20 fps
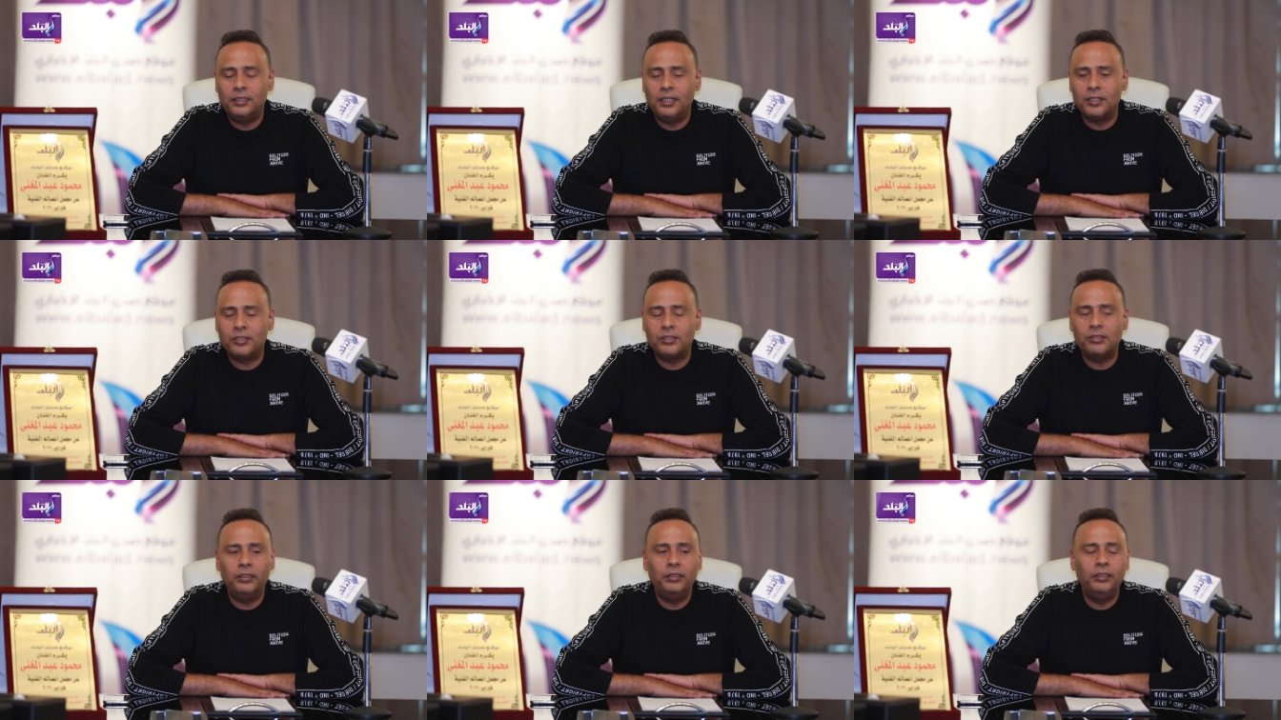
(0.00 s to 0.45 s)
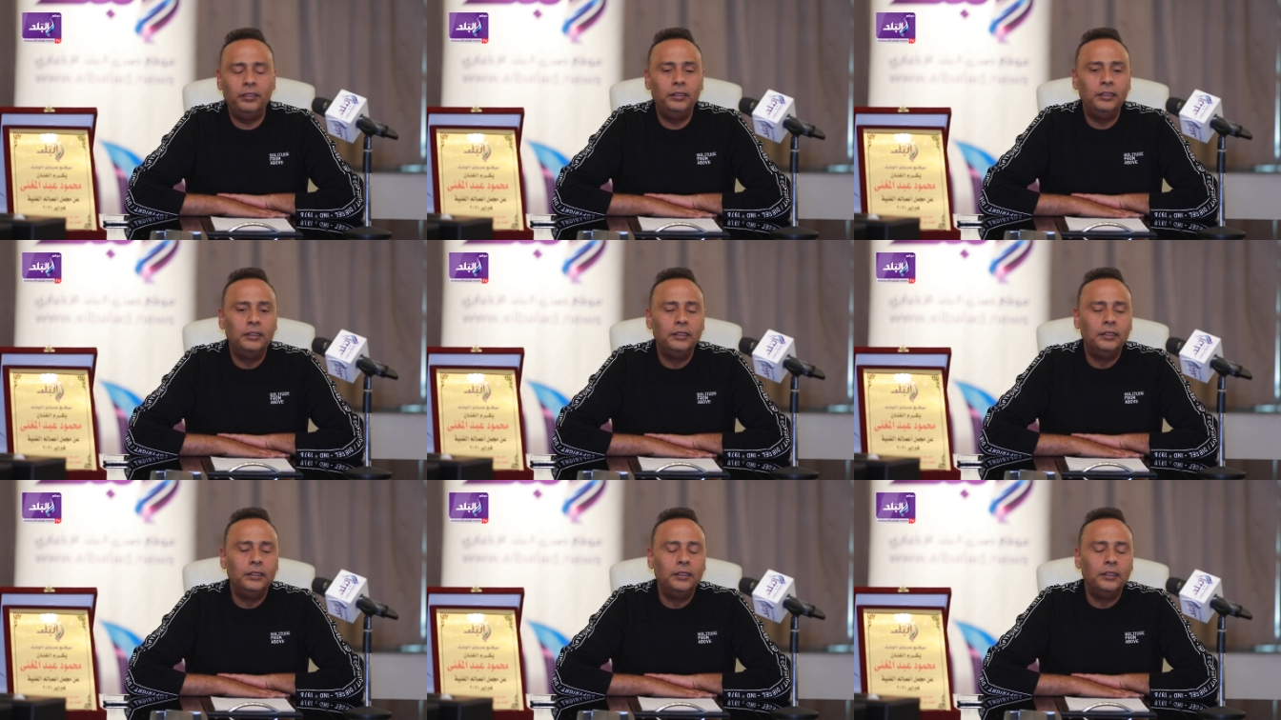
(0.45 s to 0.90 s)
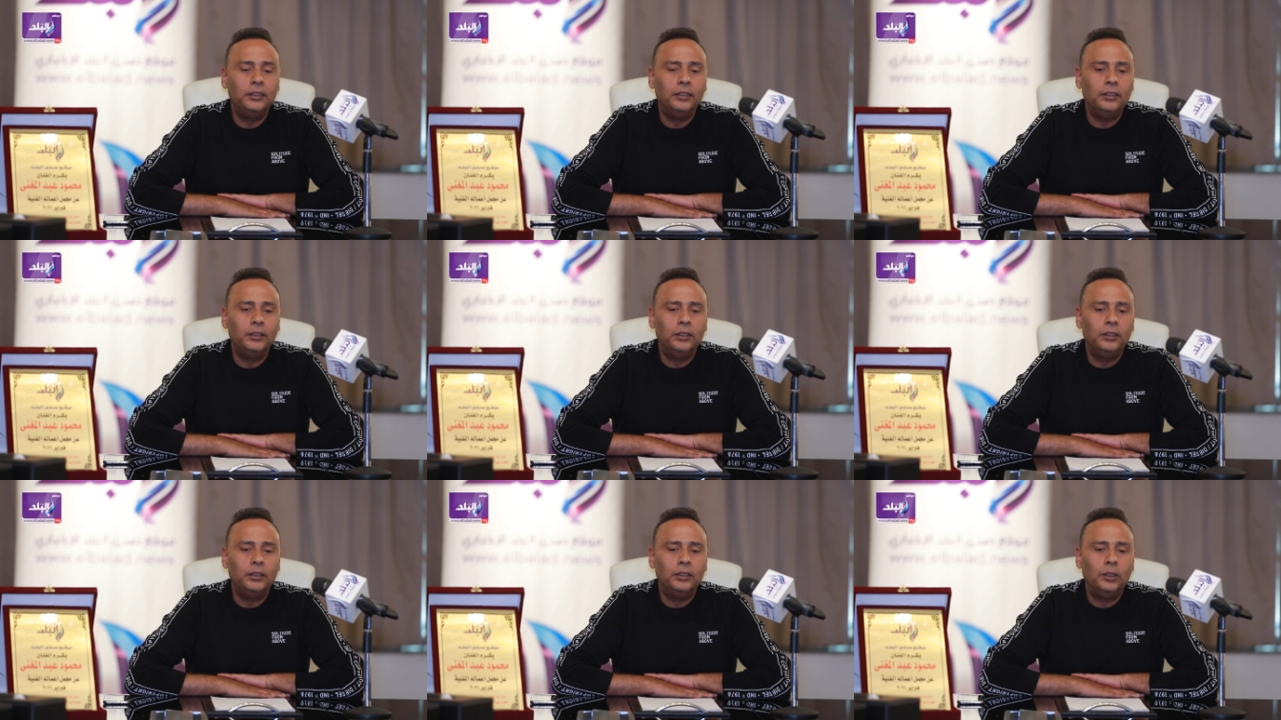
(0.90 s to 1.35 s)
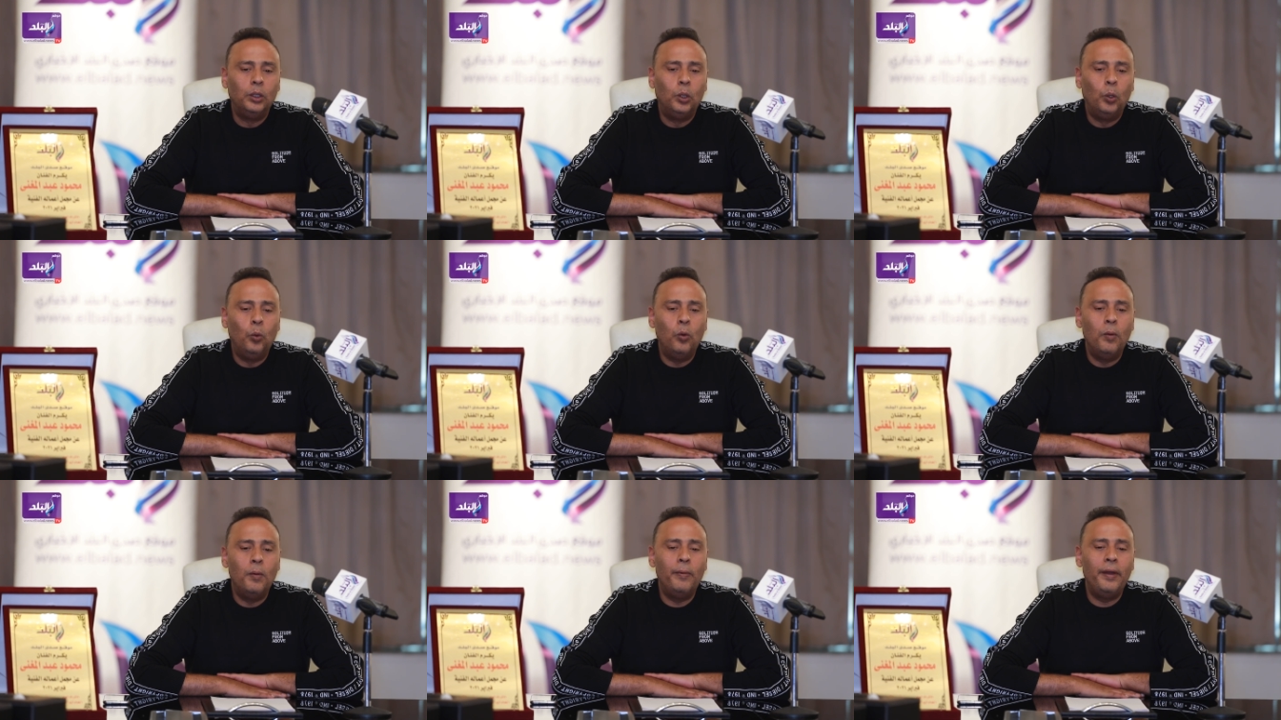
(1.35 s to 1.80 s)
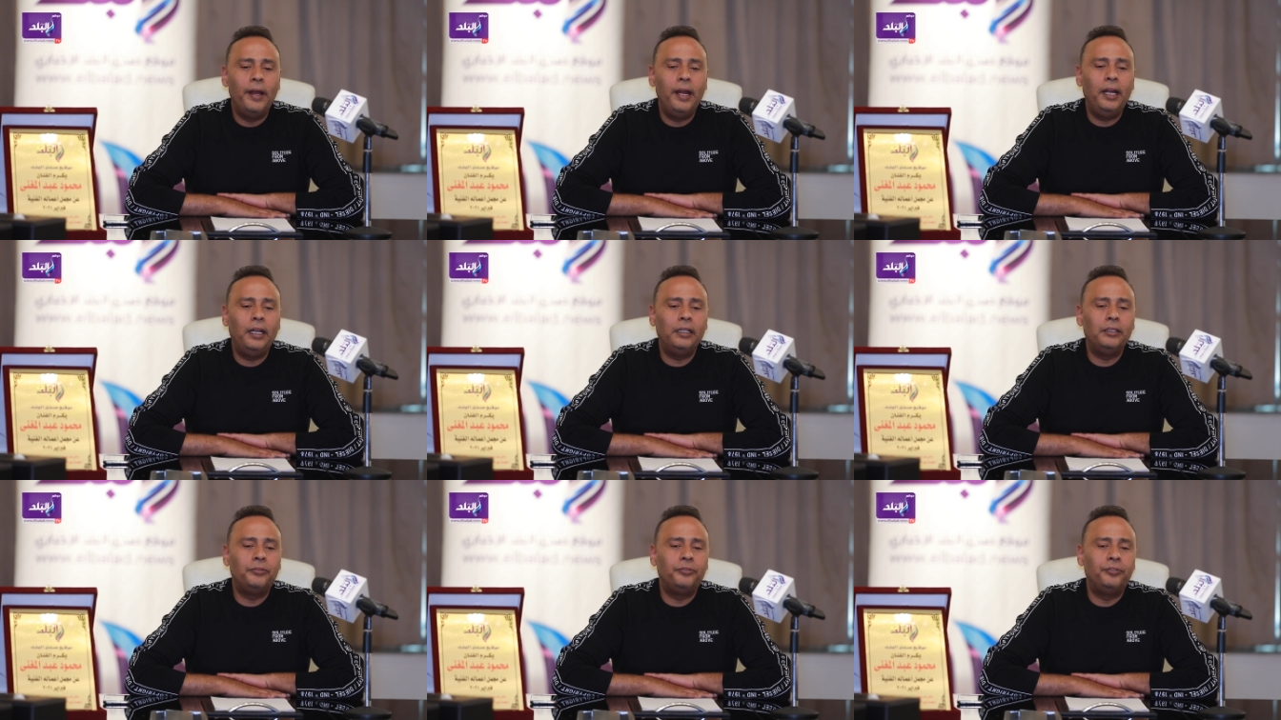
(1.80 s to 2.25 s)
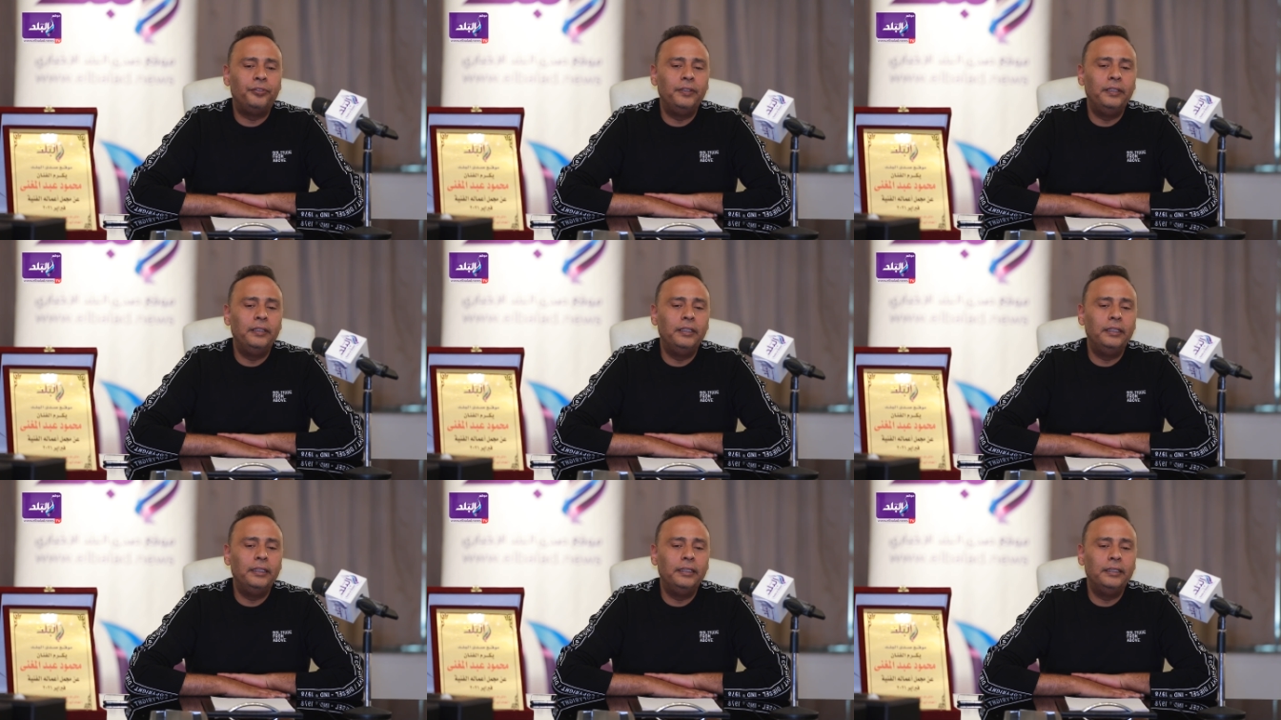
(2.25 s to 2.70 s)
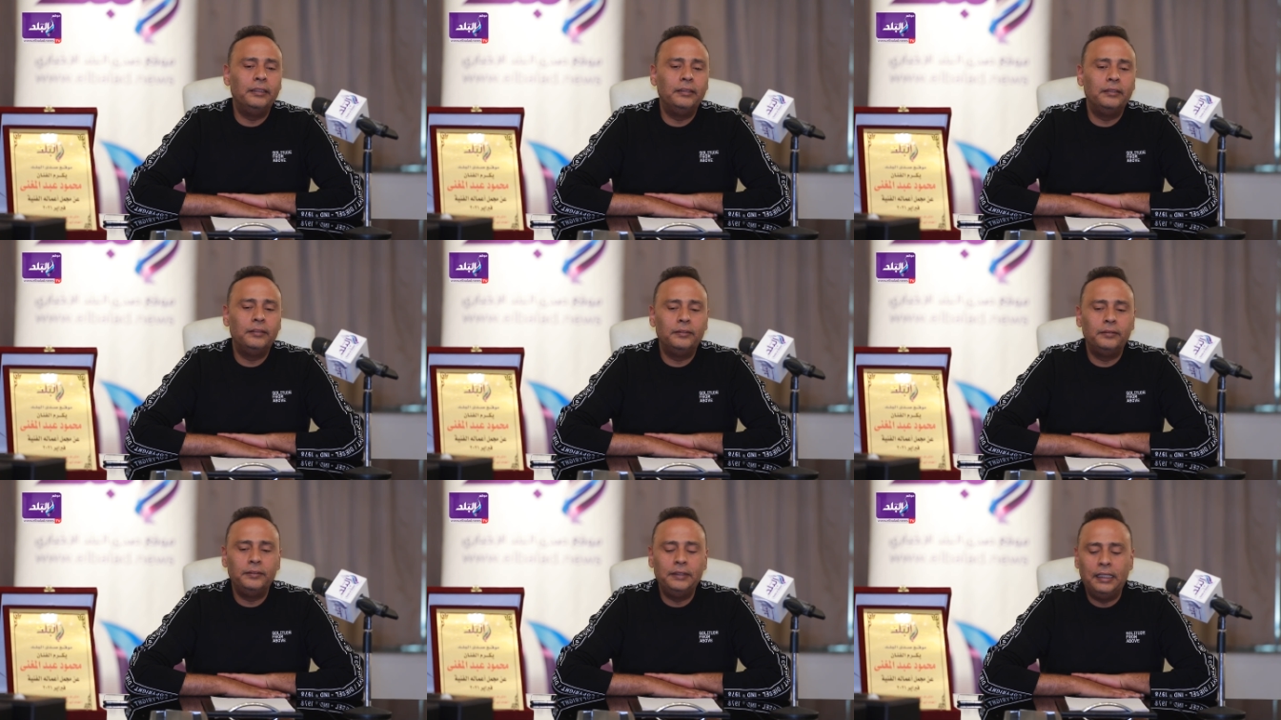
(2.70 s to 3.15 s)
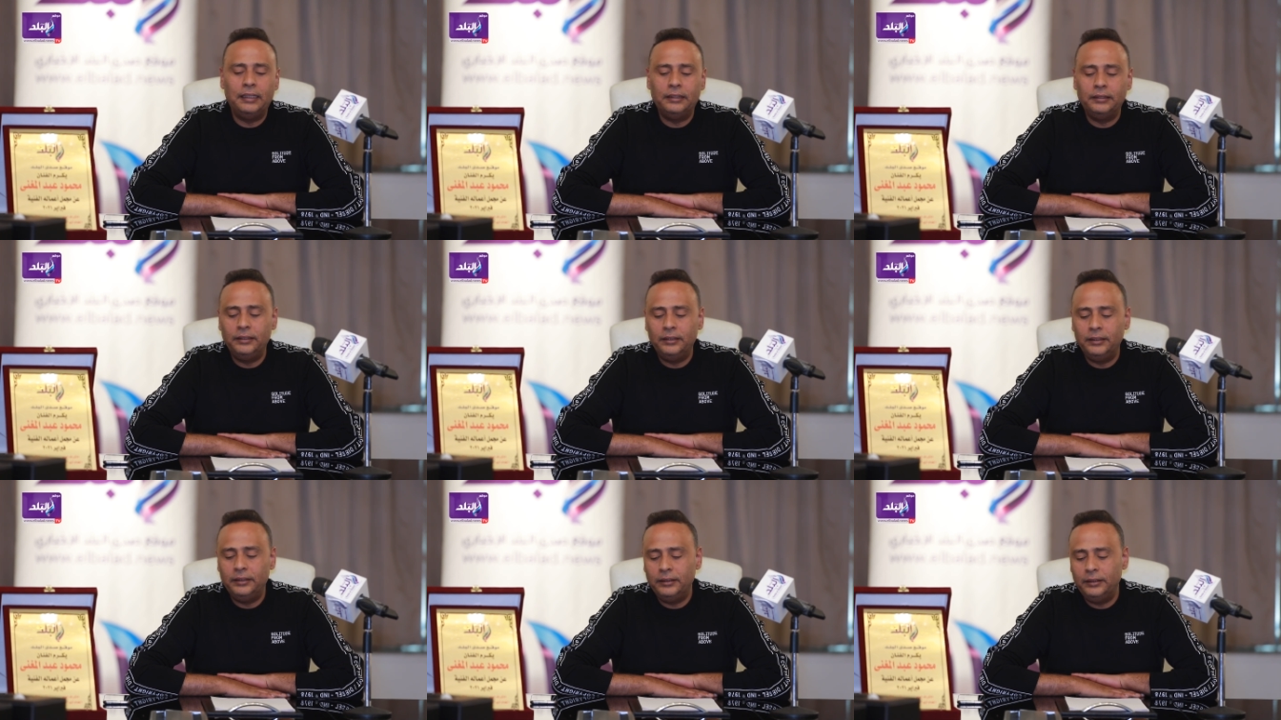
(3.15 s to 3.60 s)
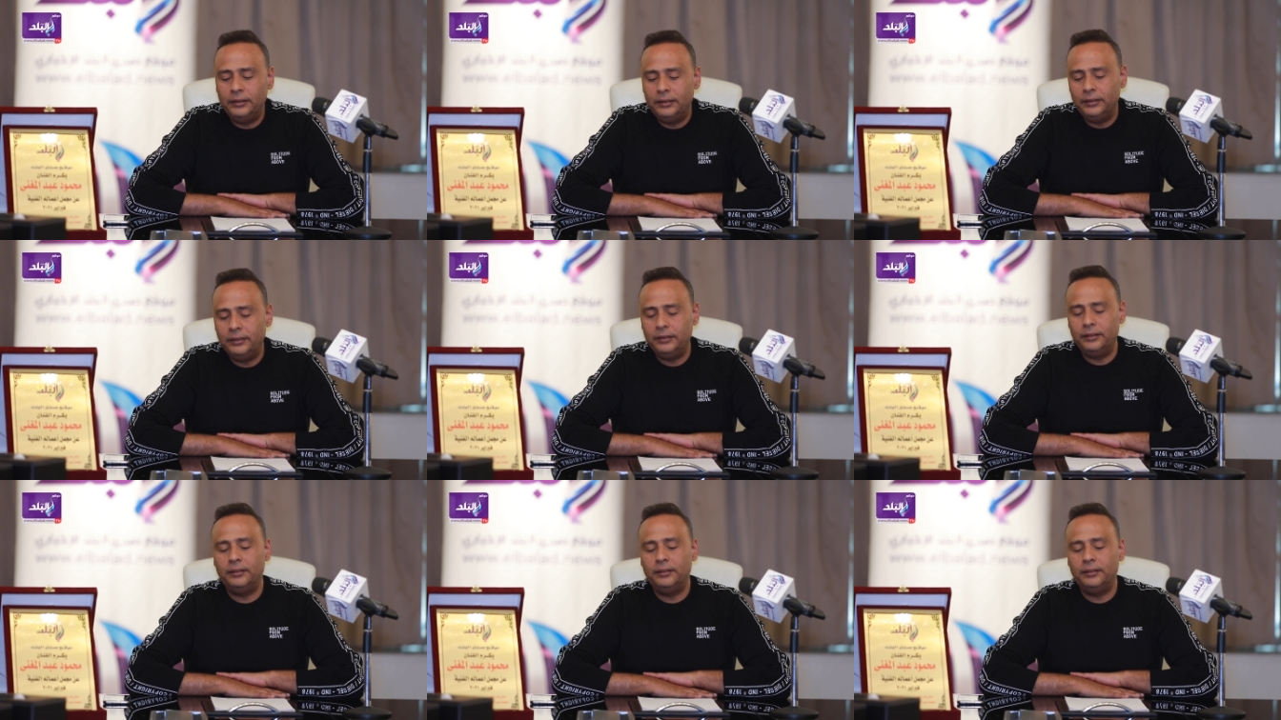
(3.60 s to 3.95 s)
اصلي واقوم قاعد في يعني